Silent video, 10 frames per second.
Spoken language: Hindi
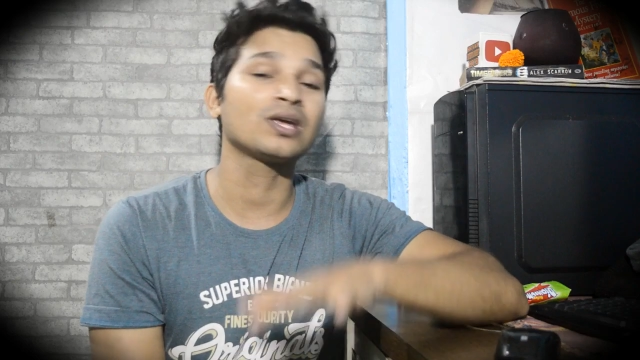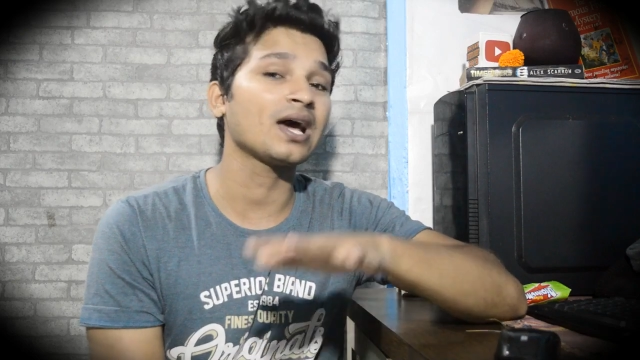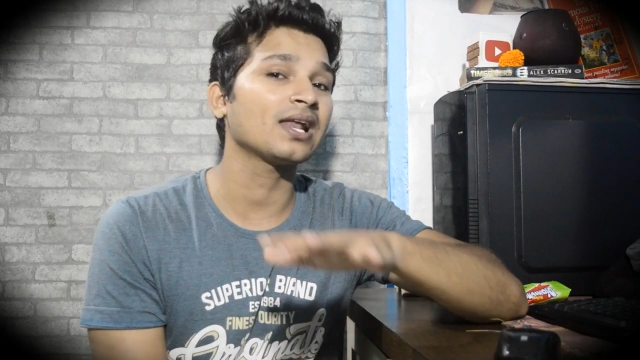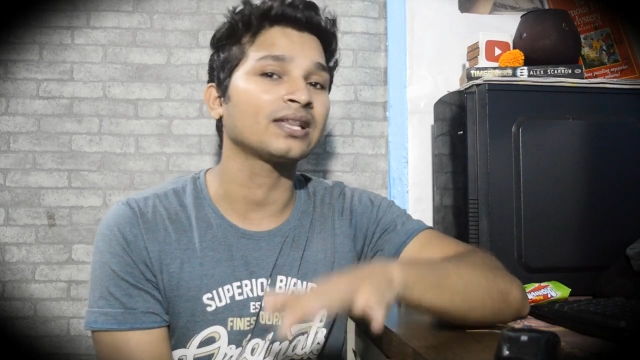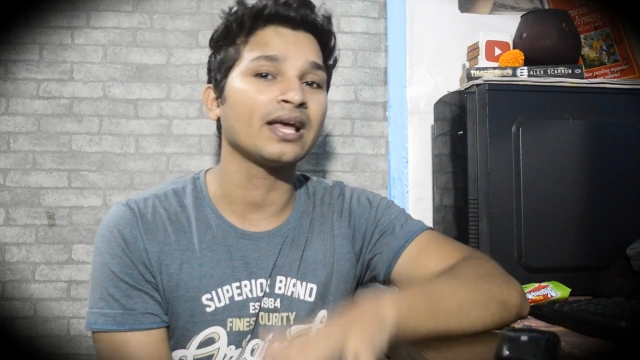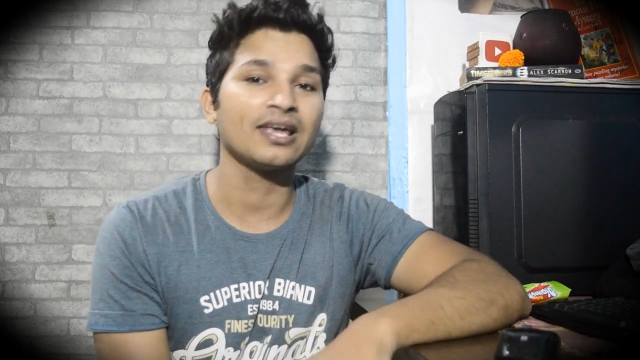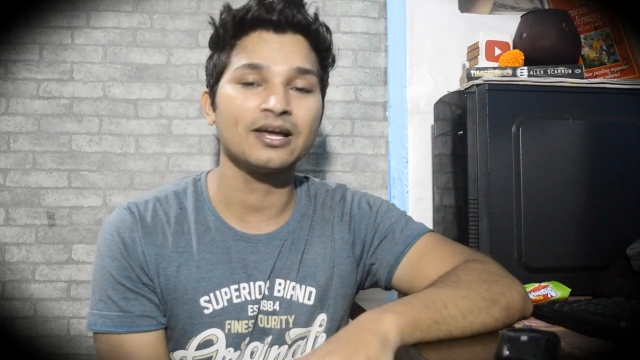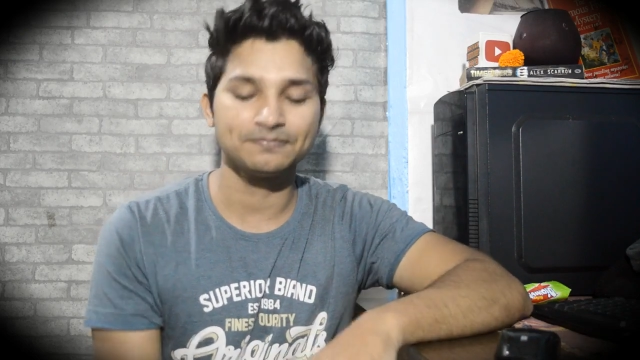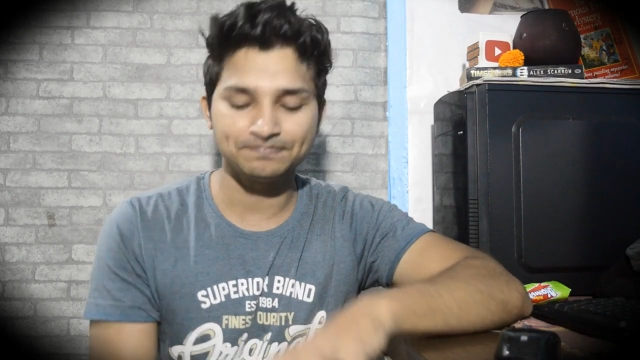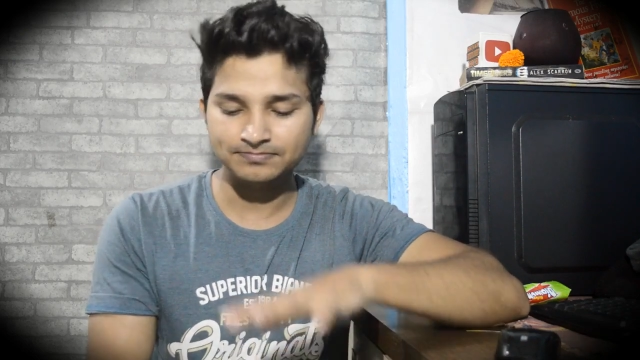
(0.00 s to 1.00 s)
क्या लगता है कि
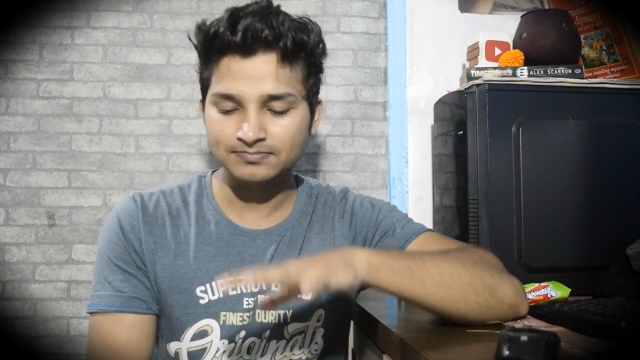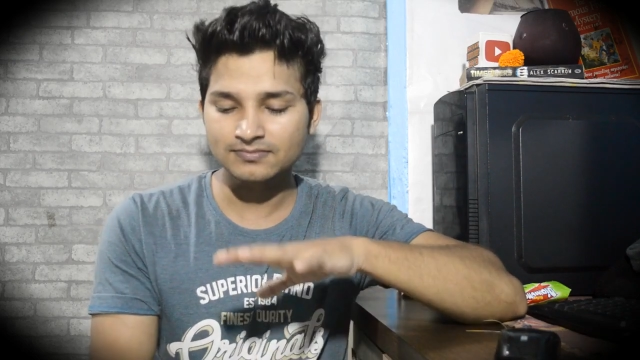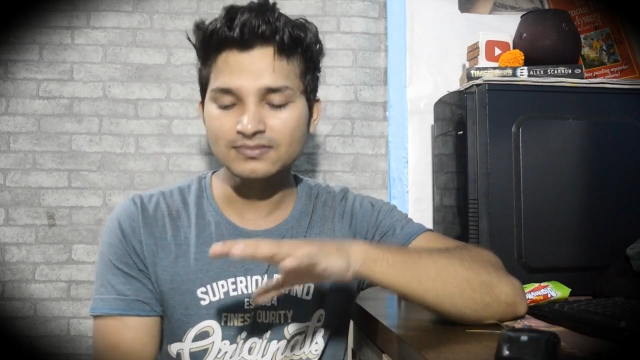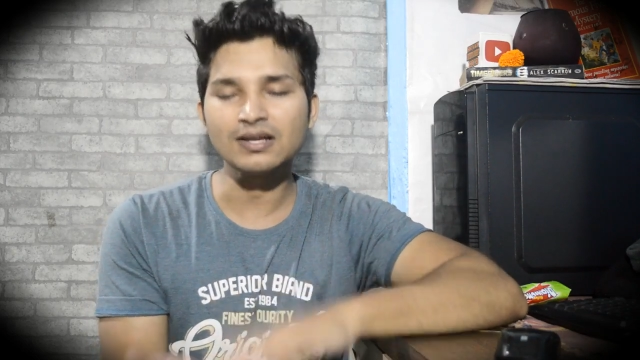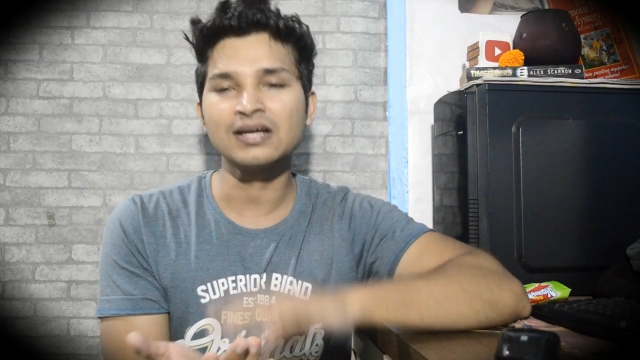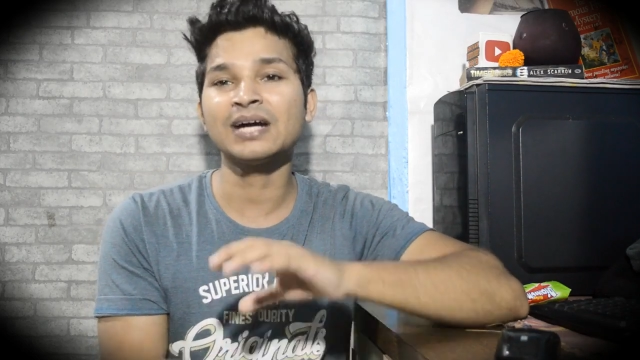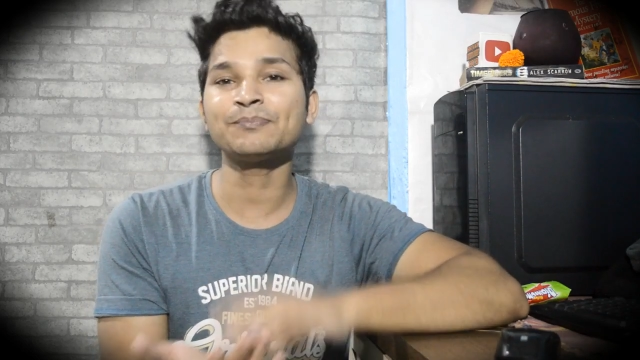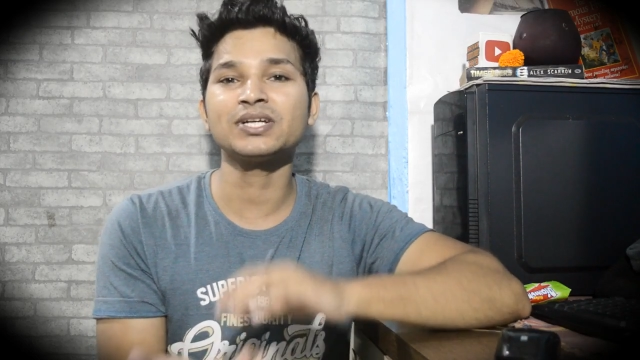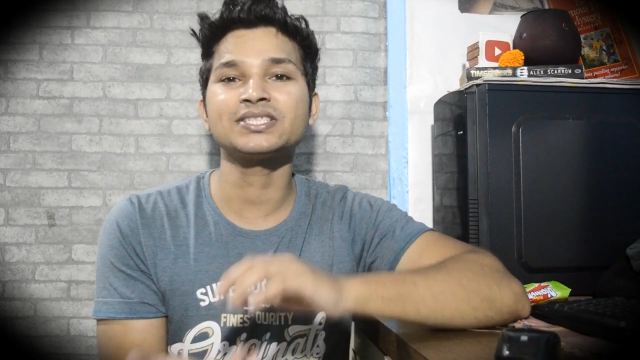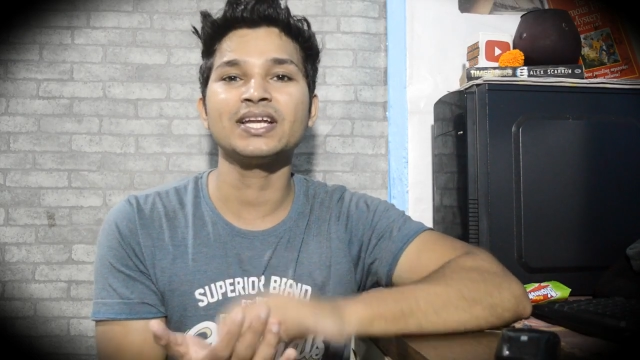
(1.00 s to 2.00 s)
यार कब
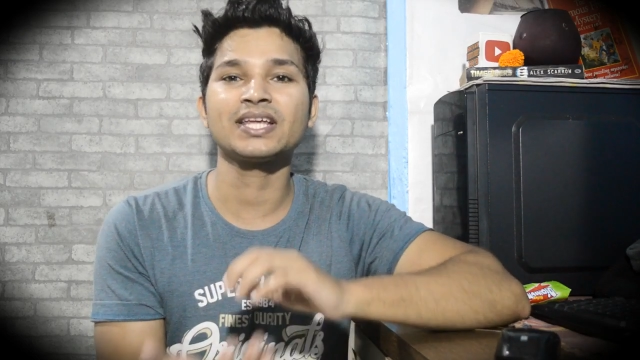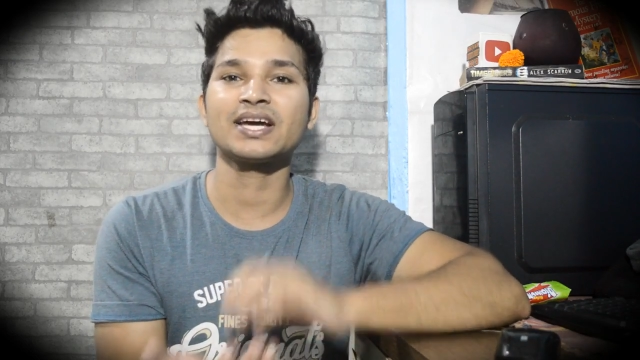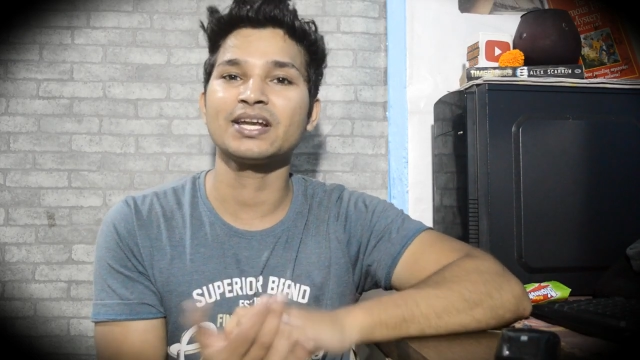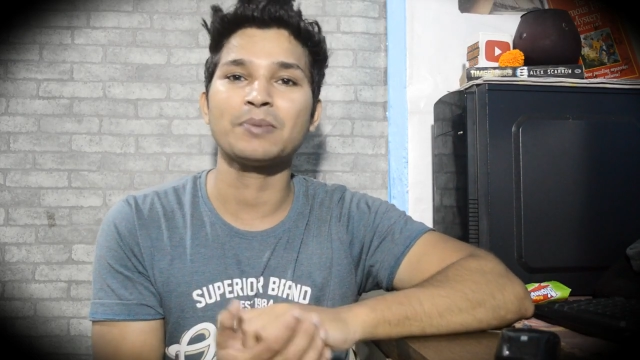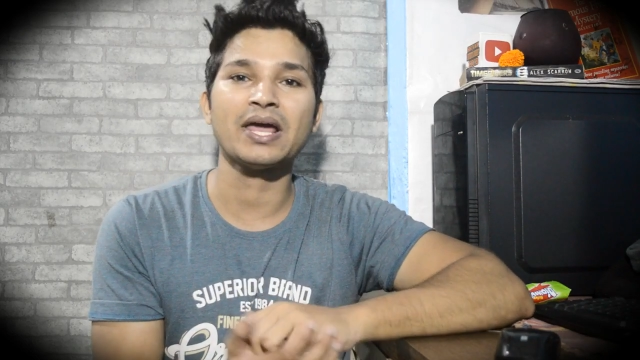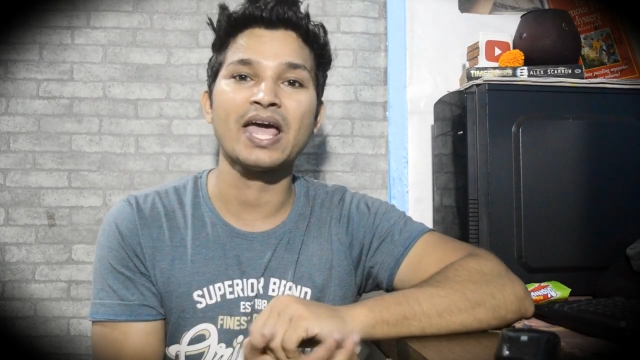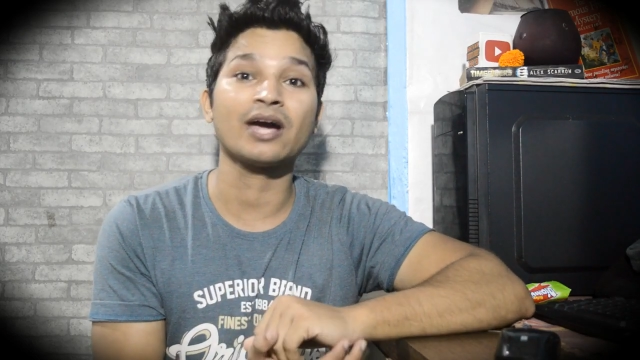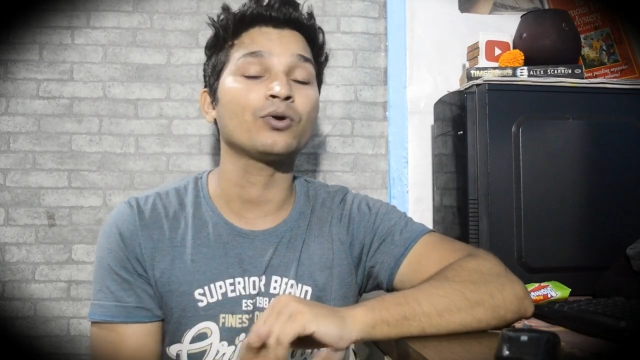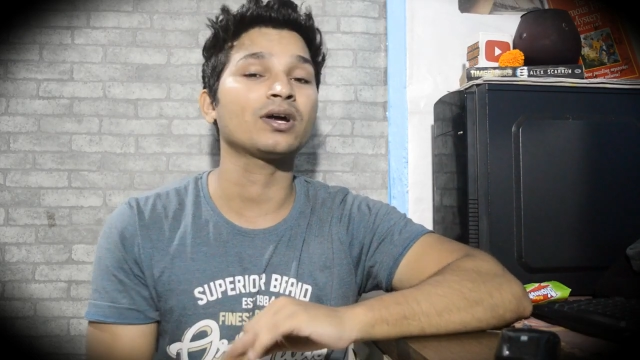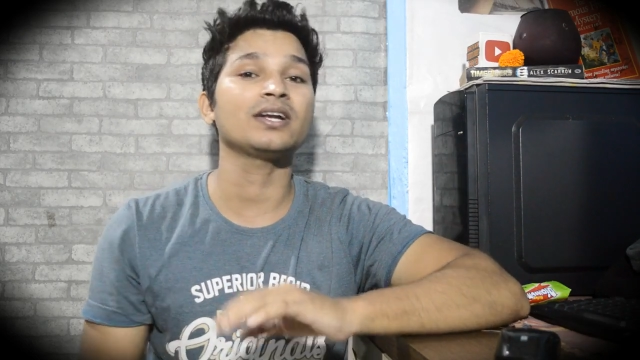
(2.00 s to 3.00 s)
तक शंके का रिप्लाई
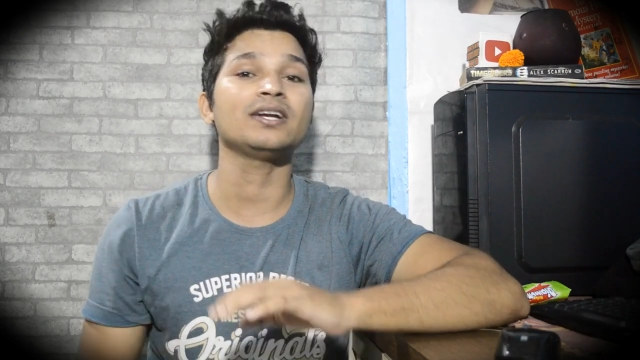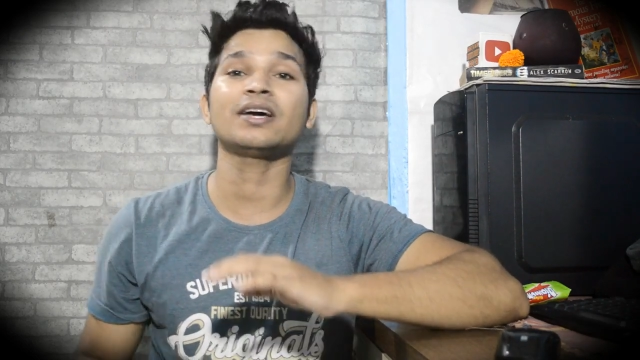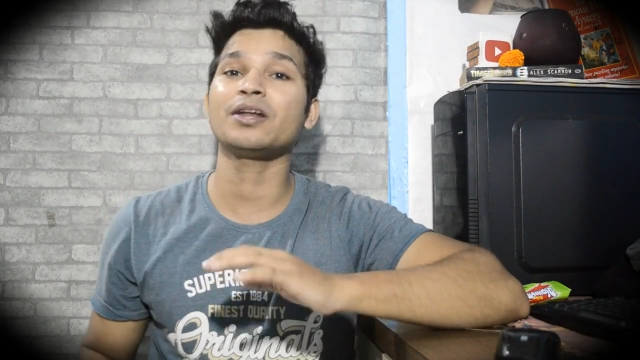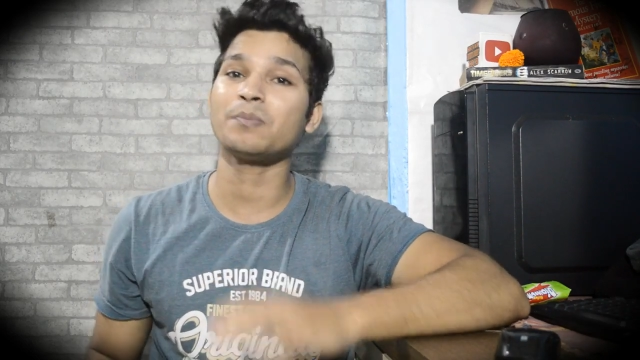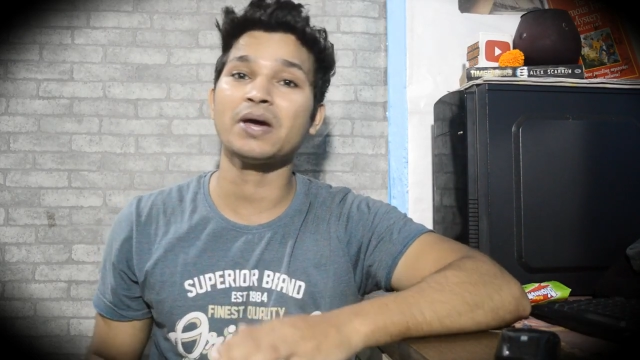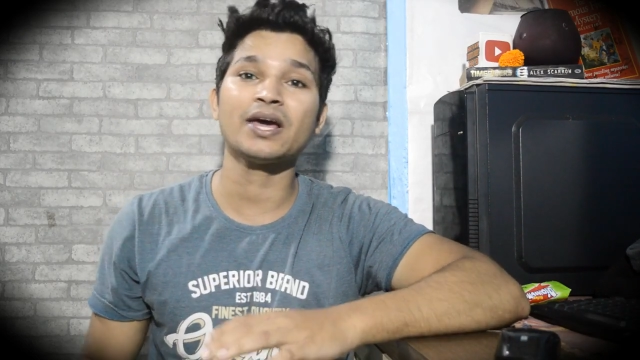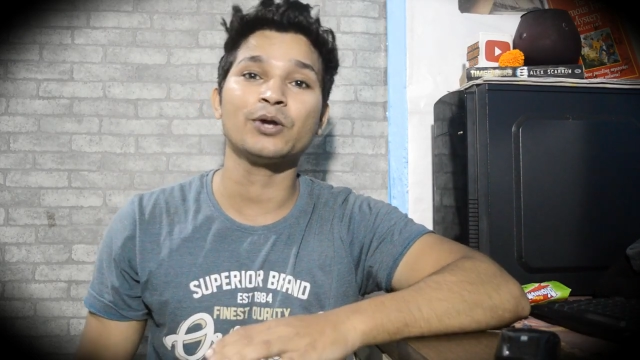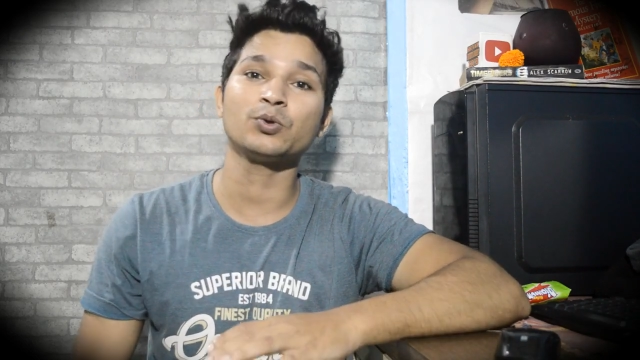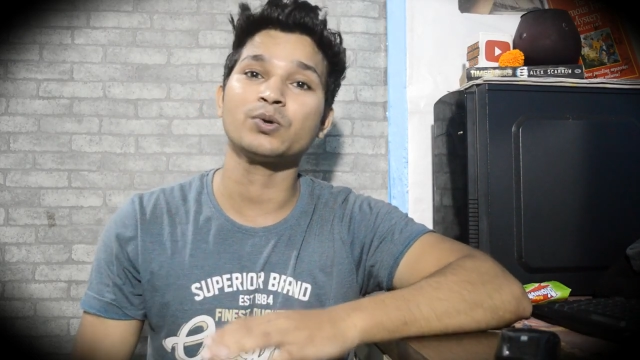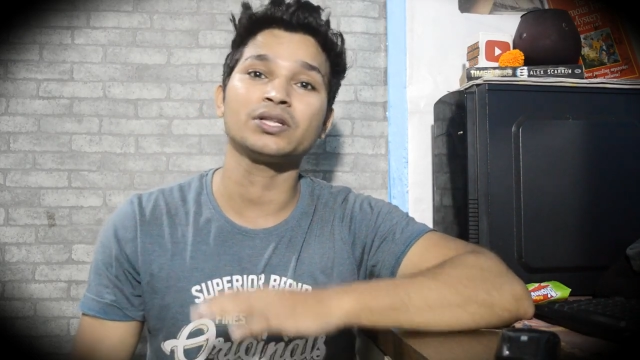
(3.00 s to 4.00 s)
आएगा और अगर इनका रिप्लाई आया तो